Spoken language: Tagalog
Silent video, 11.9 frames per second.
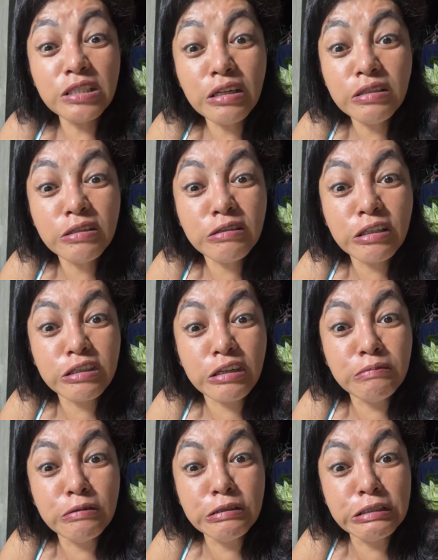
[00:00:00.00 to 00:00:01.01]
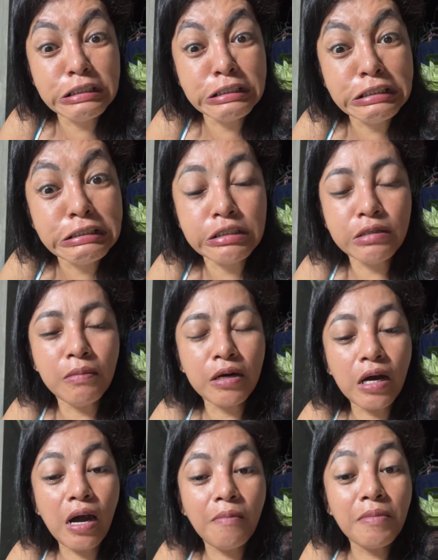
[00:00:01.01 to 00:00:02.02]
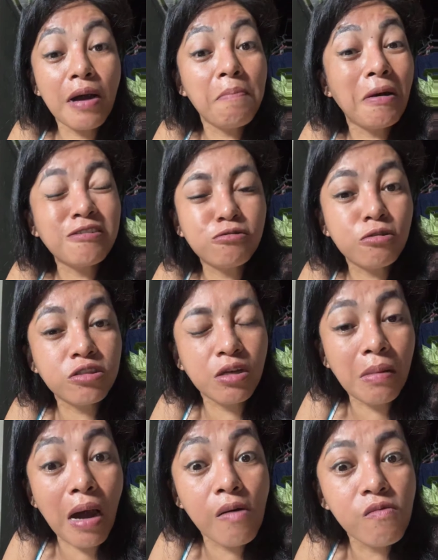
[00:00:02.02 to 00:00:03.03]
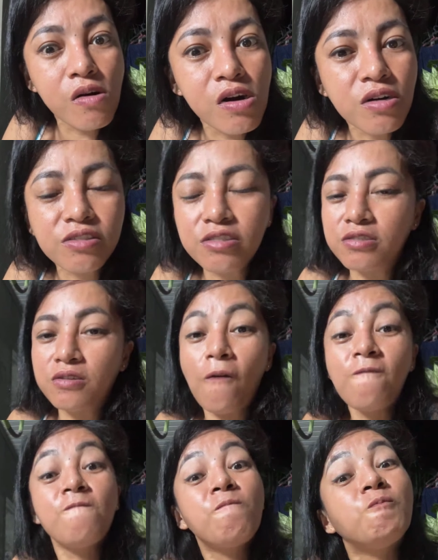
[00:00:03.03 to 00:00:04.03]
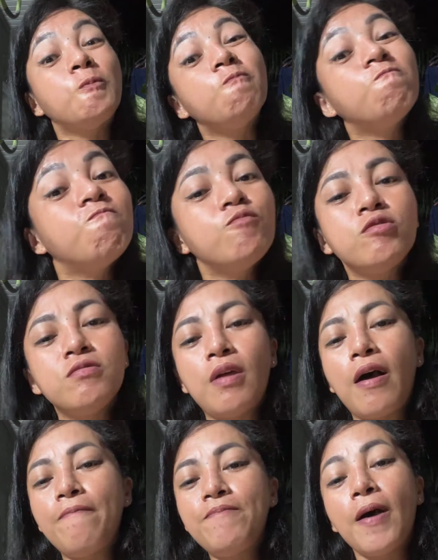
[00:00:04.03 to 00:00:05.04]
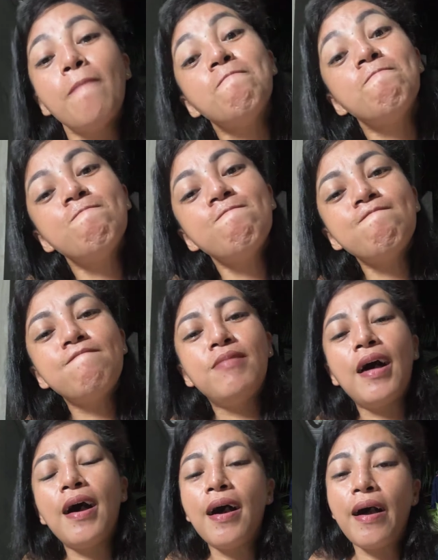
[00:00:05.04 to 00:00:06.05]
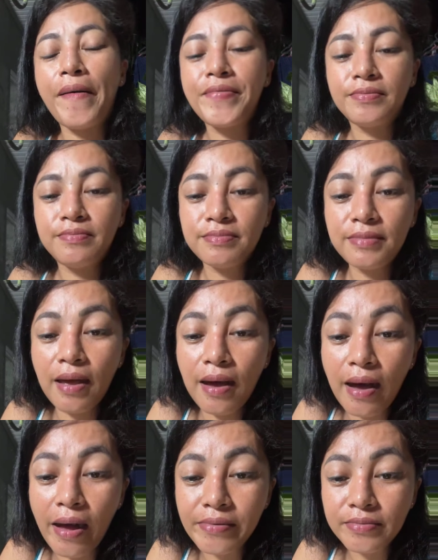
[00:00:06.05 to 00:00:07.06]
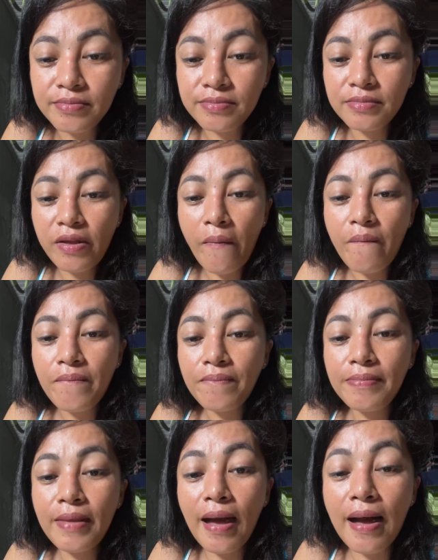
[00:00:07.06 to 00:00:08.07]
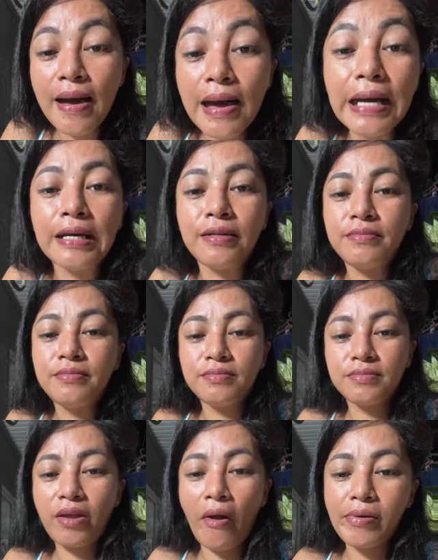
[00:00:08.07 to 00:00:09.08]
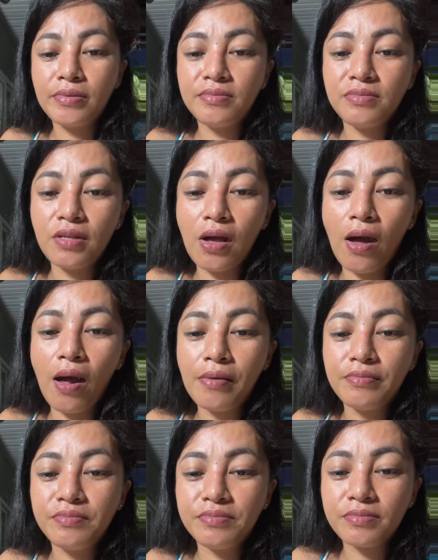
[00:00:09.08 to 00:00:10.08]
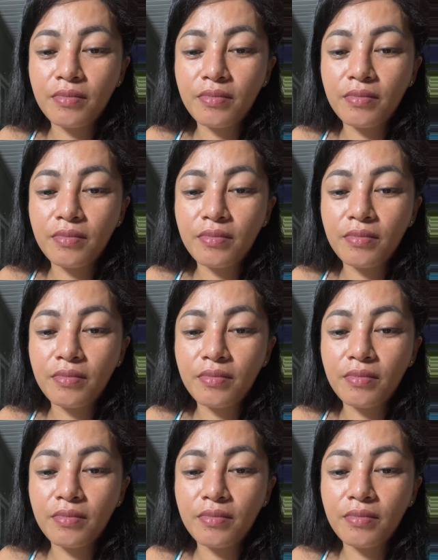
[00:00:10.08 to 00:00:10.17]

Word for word: Wala na kagitabunan ang mga mga bastos na mga words. Na, na na! Na! Na! Ah.